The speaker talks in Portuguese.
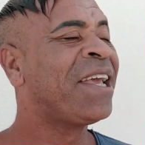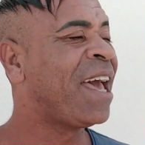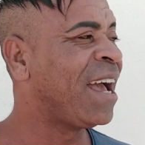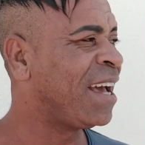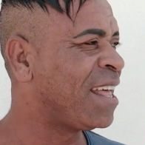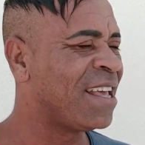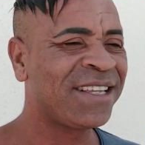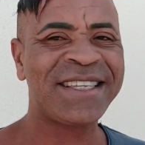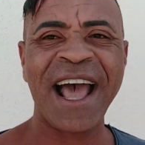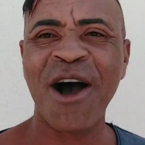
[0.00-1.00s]
Quero
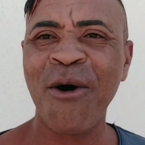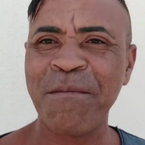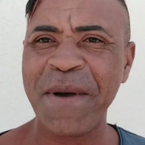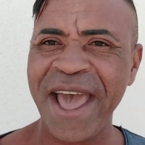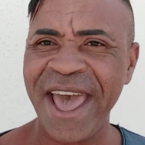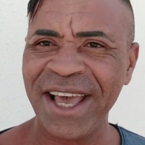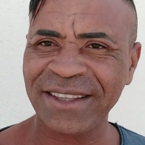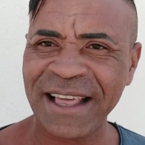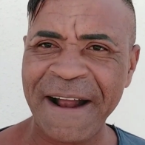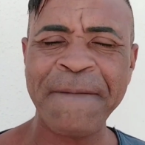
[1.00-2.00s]
agradecer a
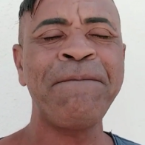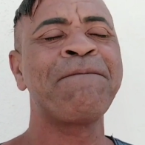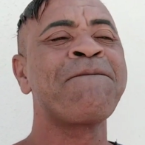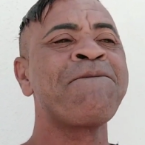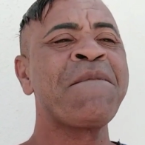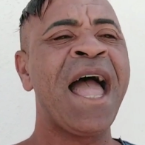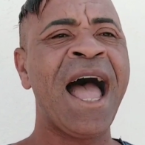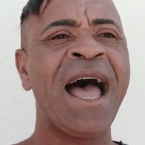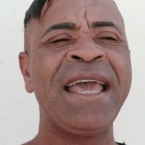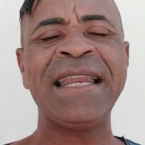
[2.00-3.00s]
Roberta,
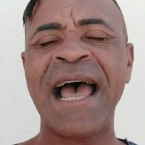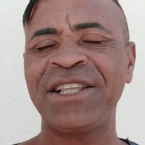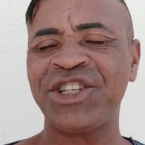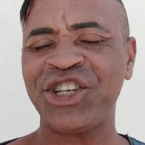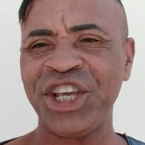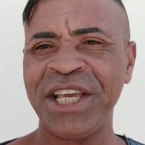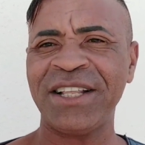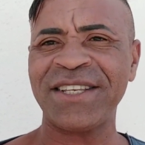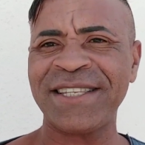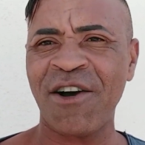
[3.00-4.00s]
a
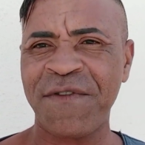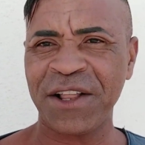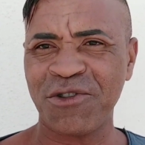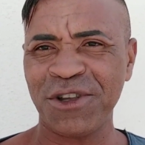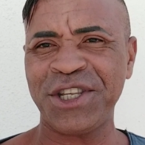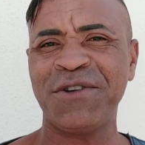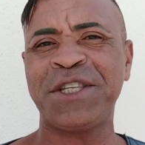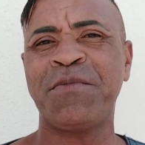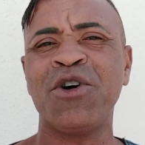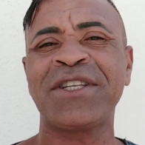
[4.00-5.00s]
Renatinha de Salvador, seu
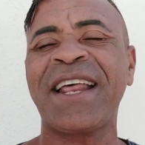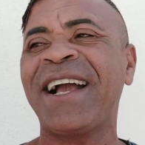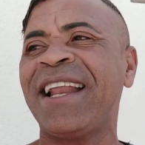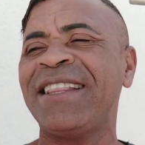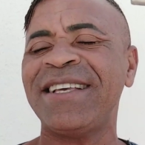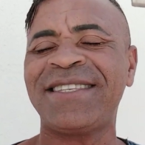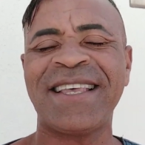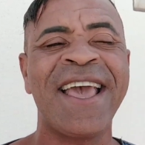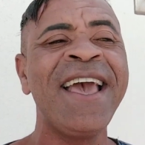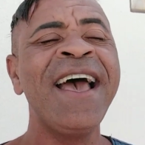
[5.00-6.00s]
esposo. Quero
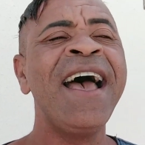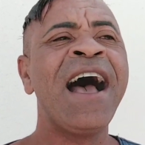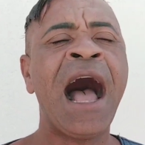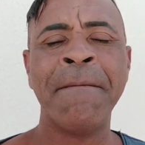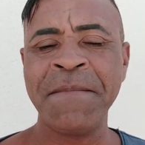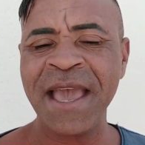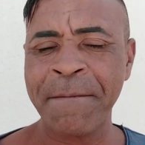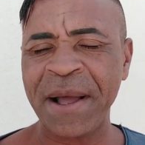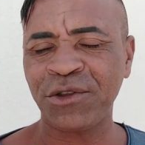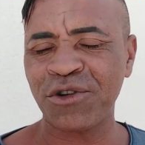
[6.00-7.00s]
agradecer a minha
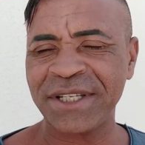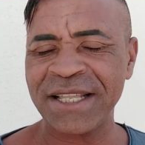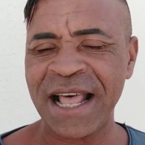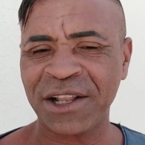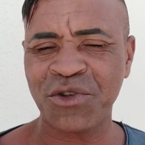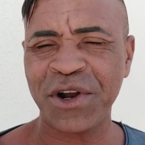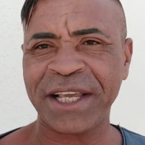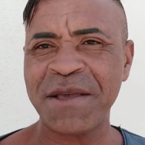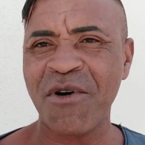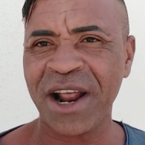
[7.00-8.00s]
patrocinadora
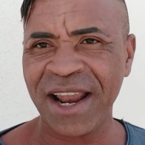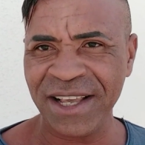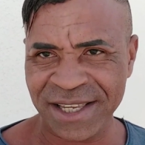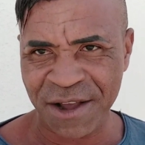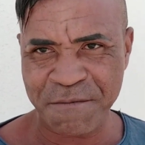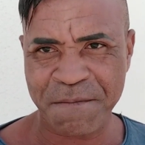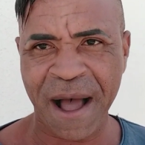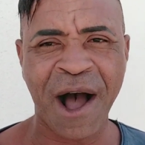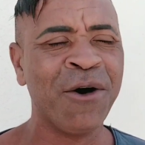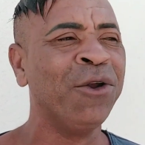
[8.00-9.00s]
que mora lá em São
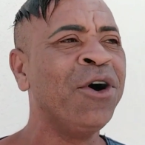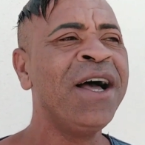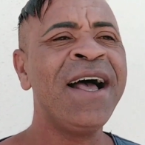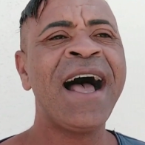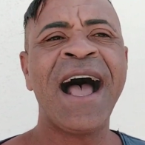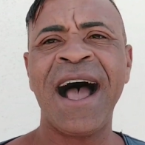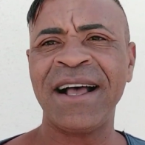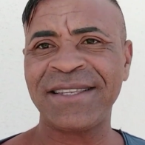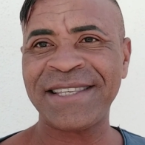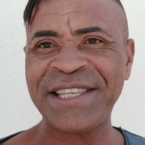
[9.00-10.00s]
Paulo,
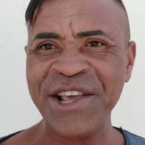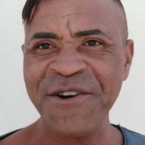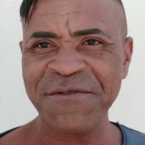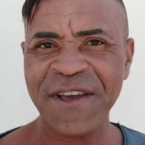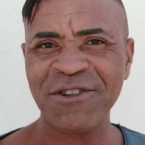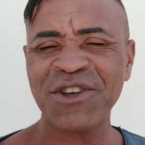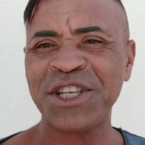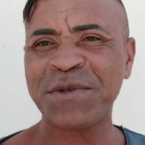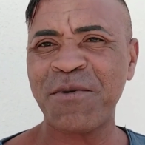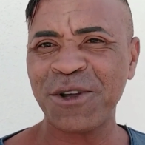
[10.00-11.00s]
a Silvia e seu
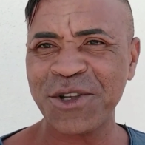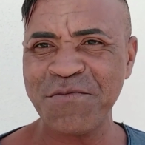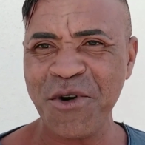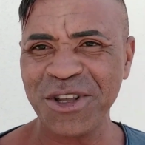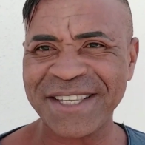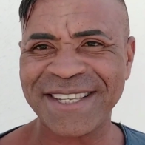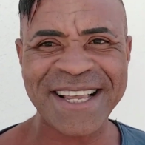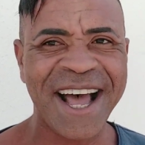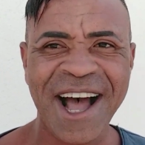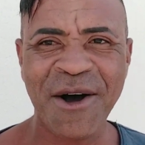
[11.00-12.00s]
esposo
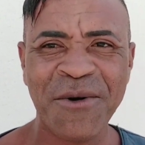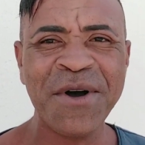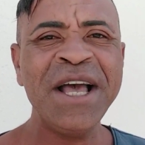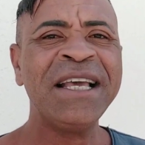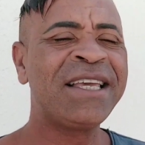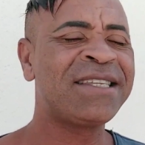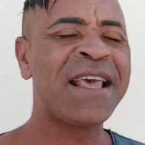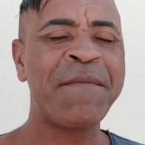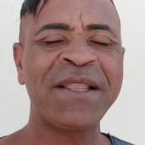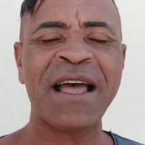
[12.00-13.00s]
Mozão, que
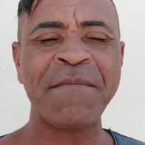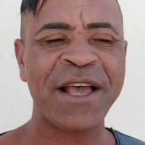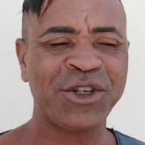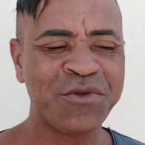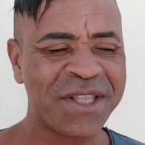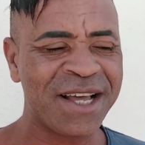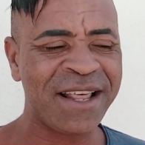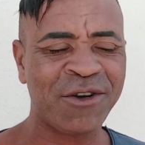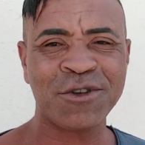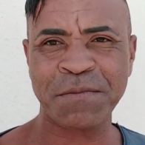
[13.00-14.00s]
sempre está me
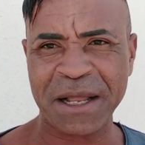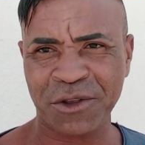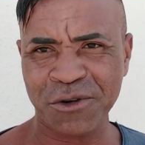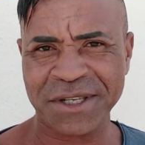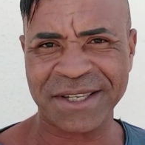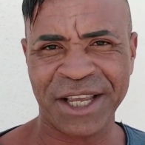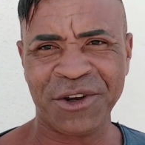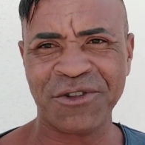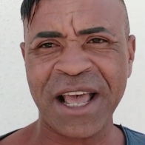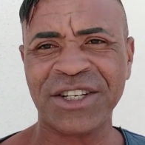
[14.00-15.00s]
ajudando aí com os
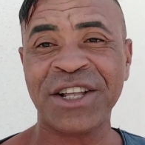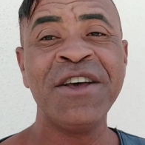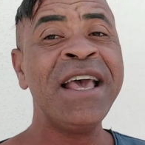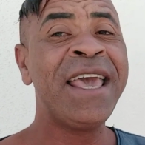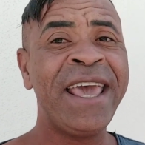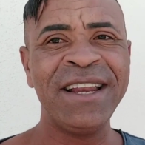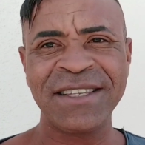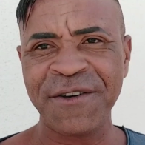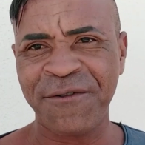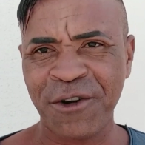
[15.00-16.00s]
patrocínios, né, gente?
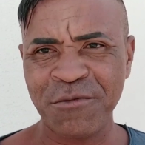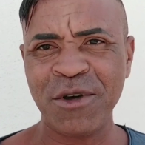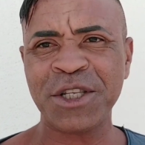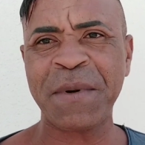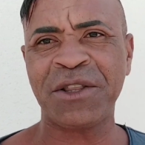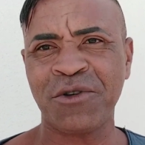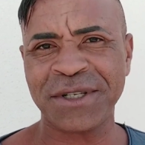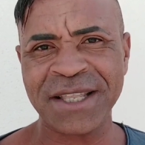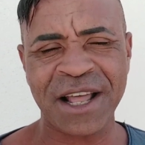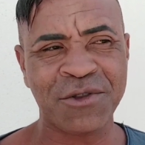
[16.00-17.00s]
Eles que foram meus
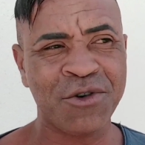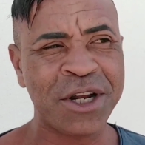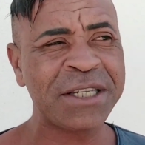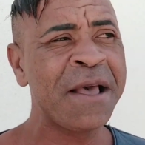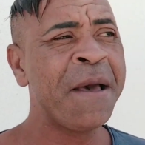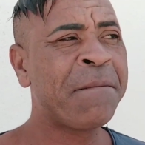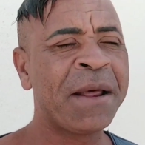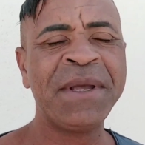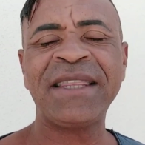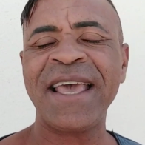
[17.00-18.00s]
patrocinadores
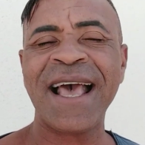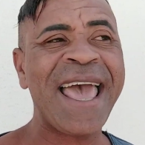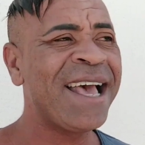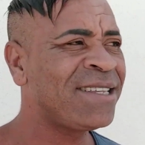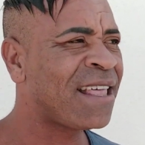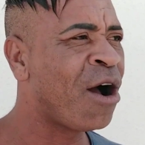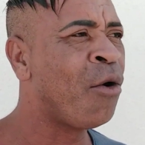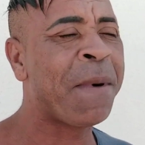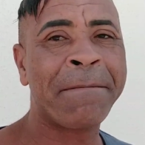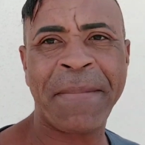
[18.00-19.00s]
para me ter esta
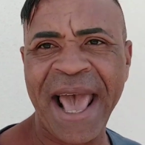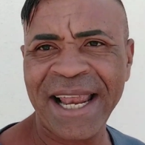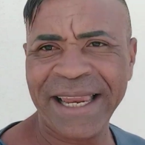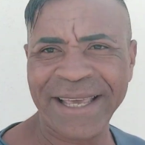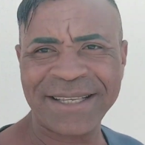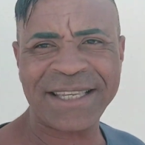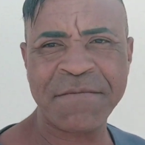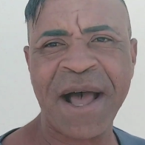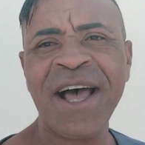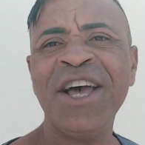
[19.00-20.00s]
roupa
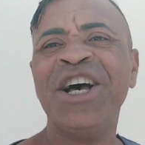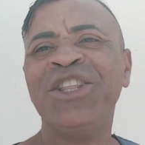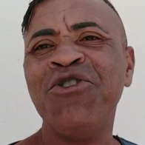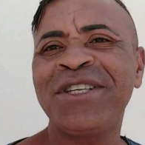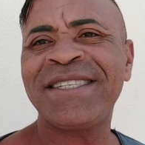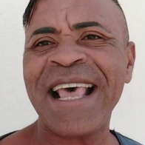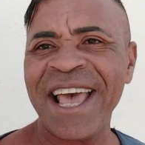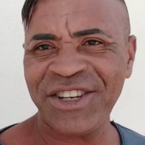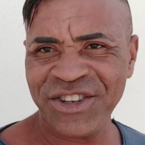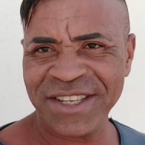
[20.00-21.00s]
belíssima no
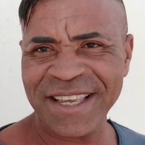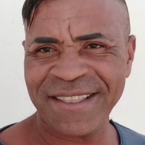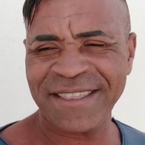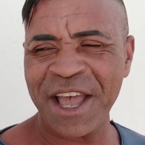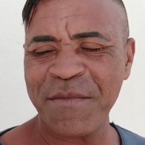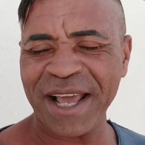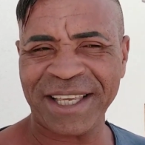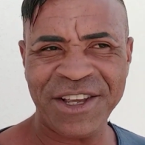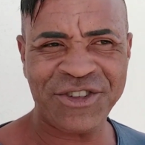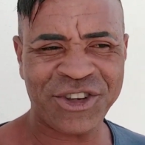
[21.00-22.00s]
7 de setembro
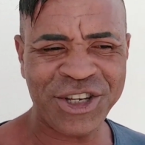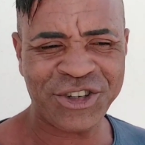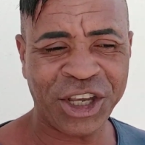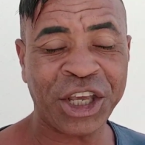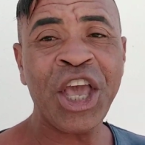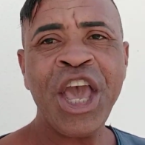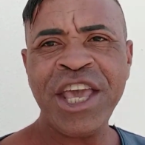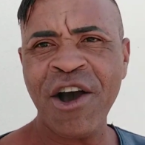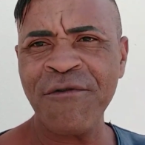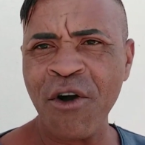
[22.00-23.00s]
aqui em Esquichique.
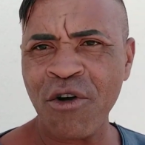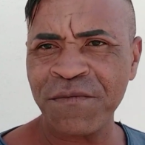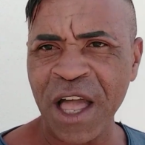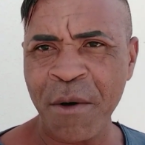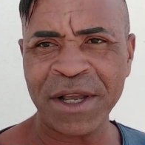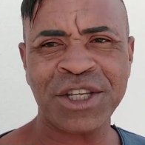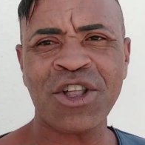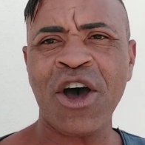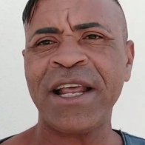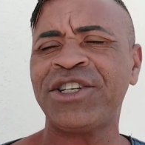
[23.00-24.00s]
E eu vou contar uma
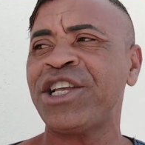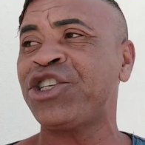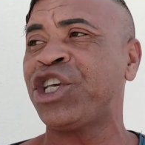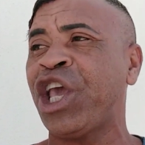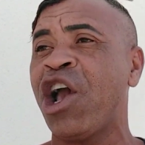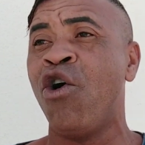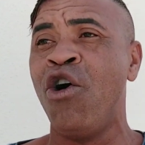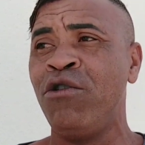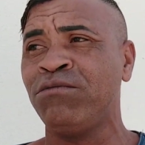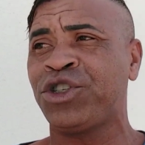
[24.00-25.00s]
história, gente, que
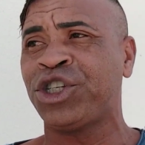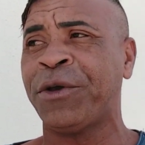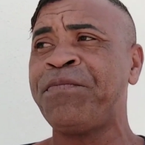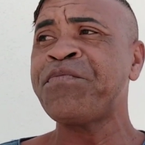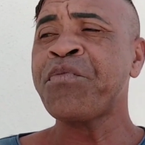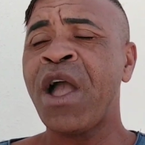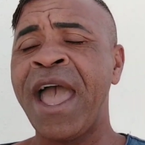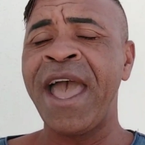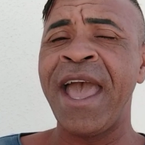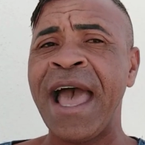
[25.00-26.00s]
ontem
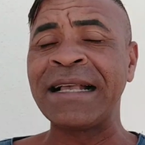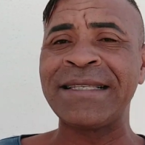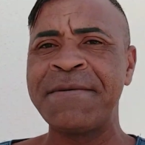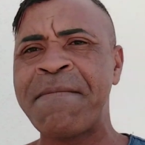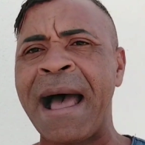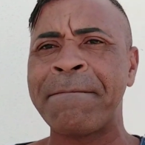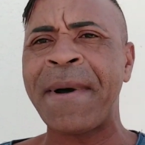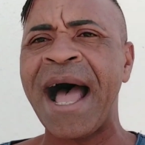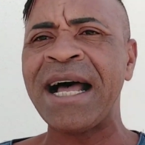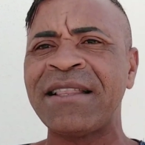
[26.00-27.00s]
é, assim
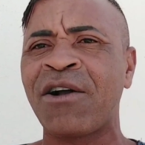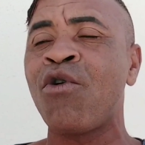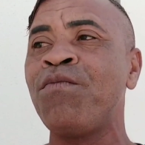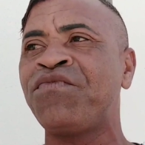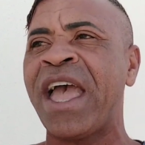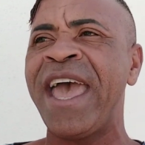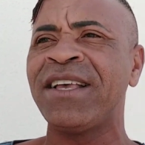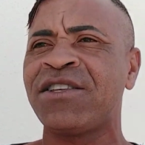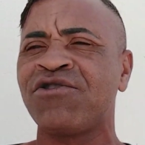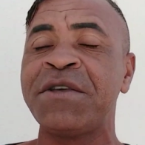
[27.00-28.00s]
babada,
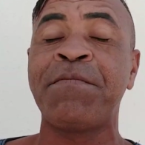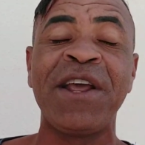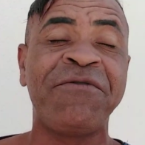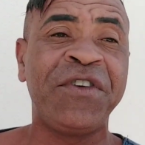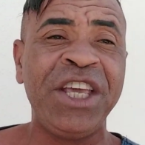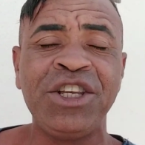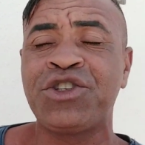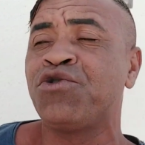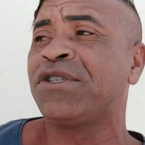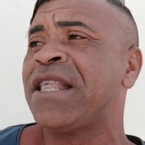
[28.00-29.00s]
acontece os
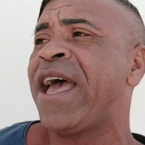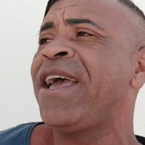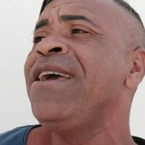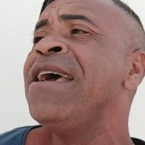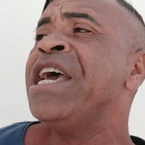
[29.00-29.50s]
imprevistos, né?